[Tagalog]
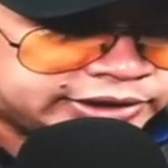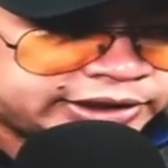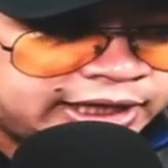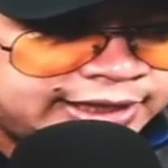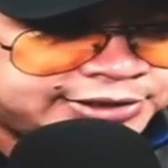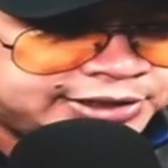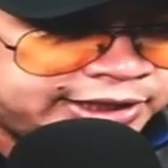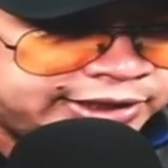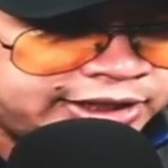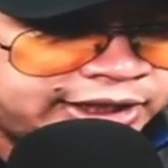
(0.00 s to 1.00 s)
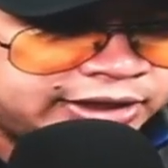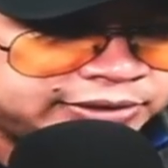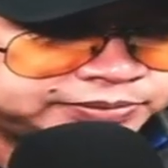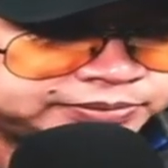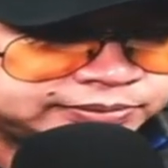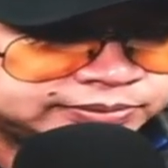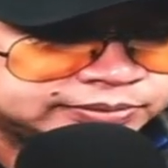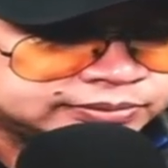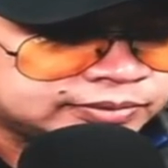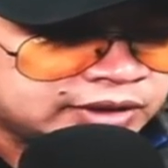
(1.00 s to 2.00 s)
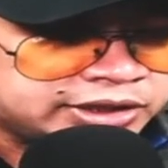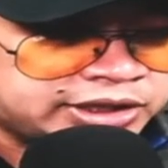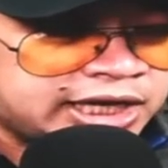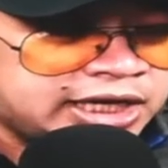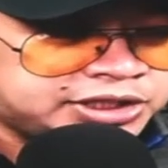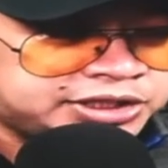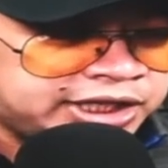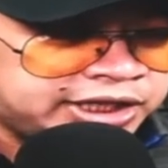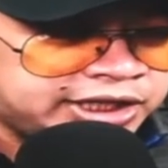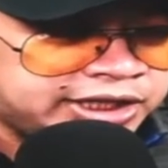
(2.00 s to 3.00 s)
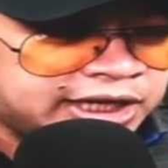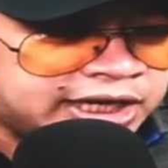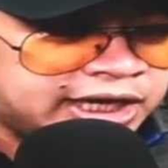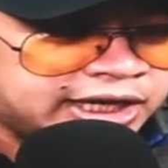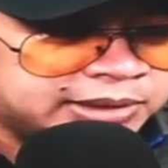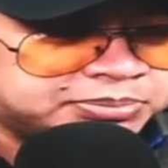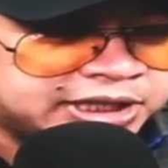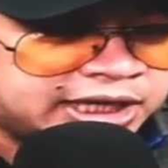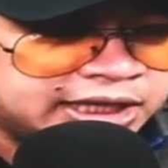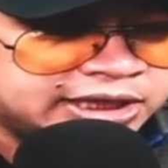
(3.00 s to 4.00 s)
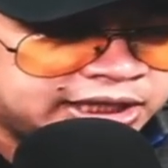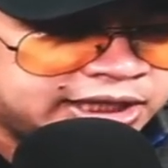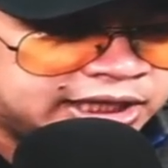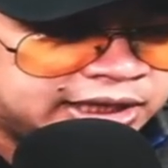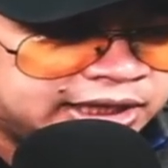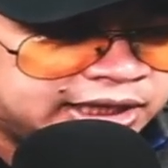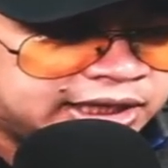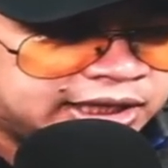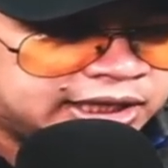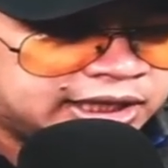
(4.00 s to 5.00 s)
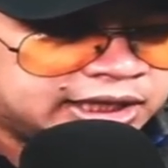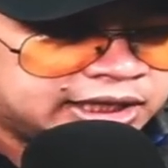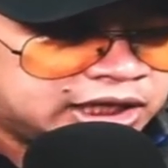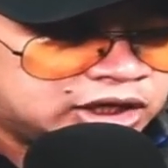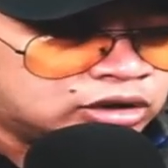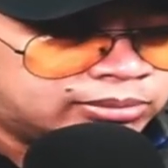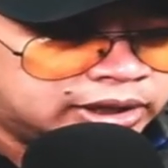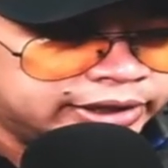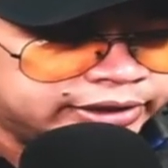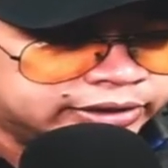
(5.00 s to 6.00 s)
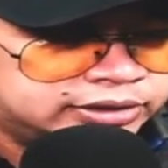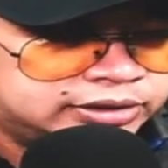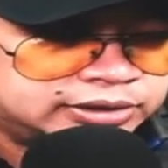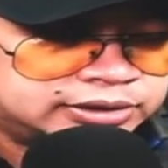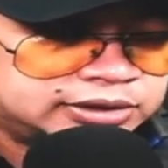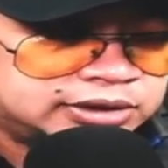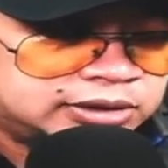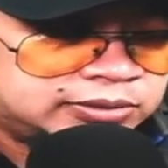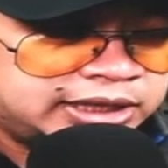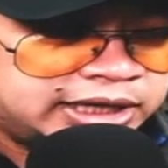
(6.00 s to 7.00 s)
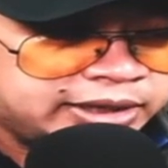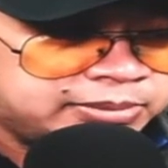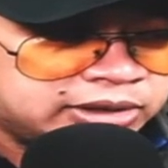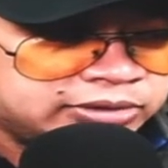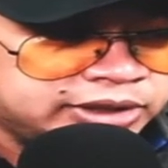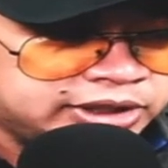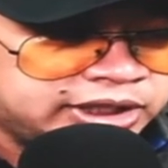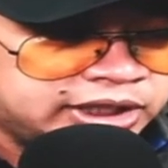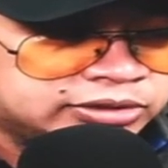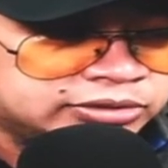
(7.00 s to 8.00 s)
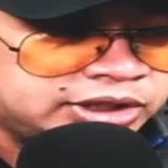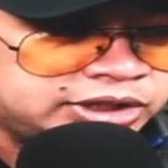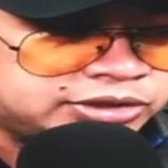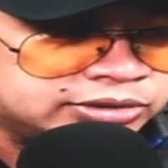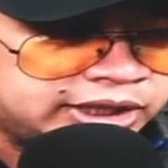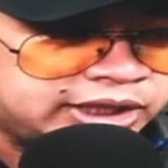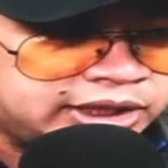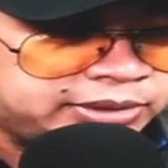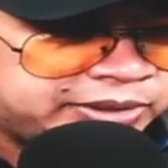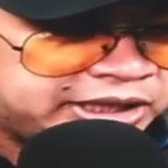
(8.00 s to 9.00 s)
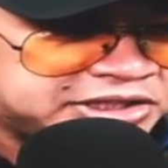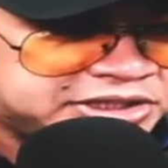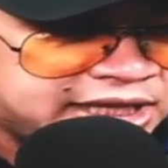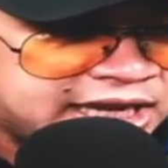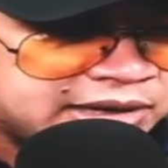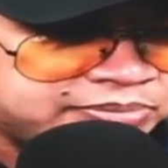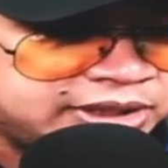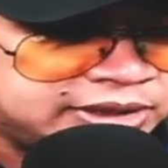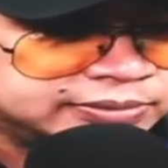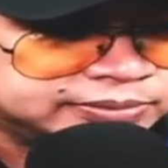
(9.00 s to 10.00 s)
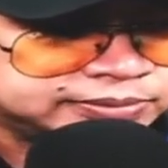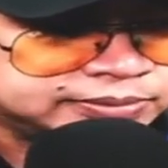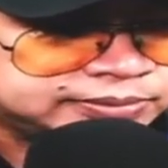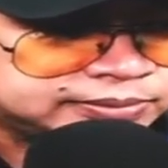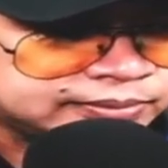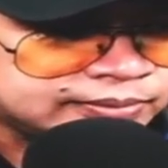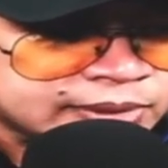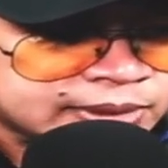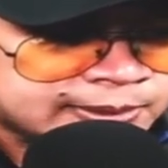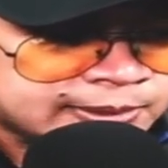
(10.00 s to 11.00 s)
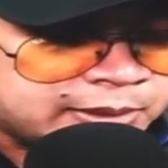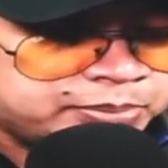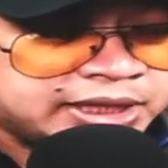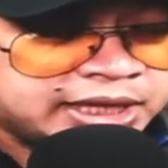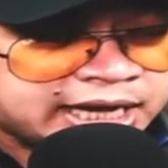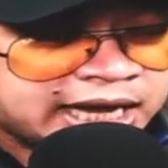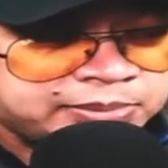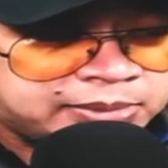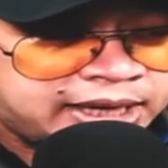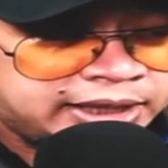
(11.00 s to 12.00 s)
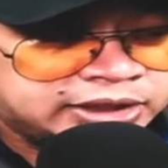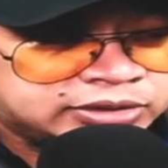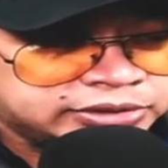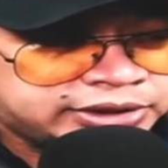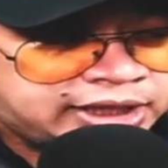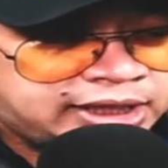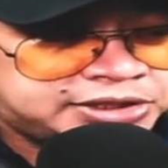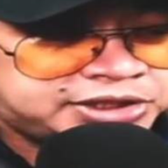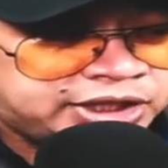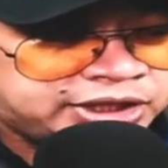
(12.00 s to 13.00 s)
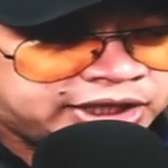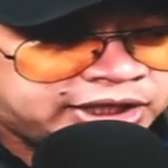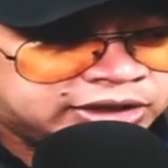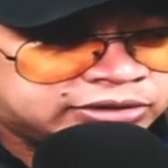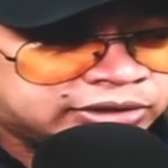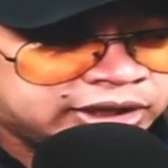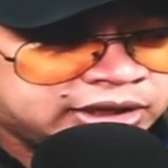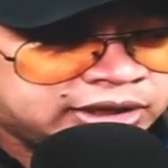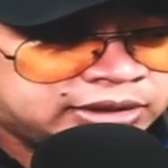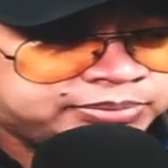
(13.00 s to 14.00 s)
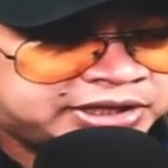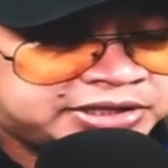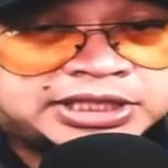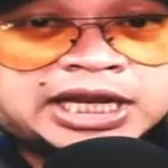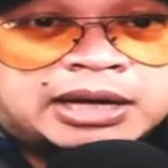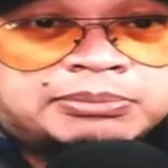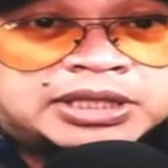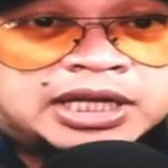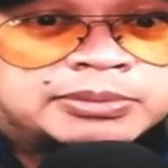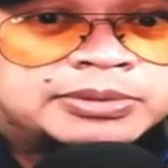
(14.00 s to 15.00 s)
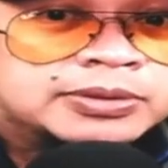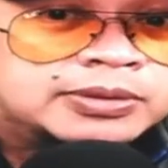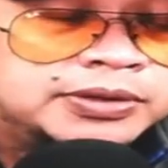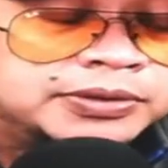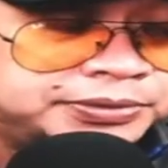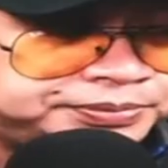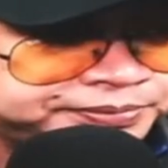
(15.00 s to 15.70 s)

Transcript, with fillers: teleserye. Teleseryeng nagaganap sa ating uh, gobyerno. Walang iba kung hindi itong issue kay Percy Lapid. Ang pinagkaiba lang nitong teleserye na ito kay Percy Lapid, alam nyo kung ano?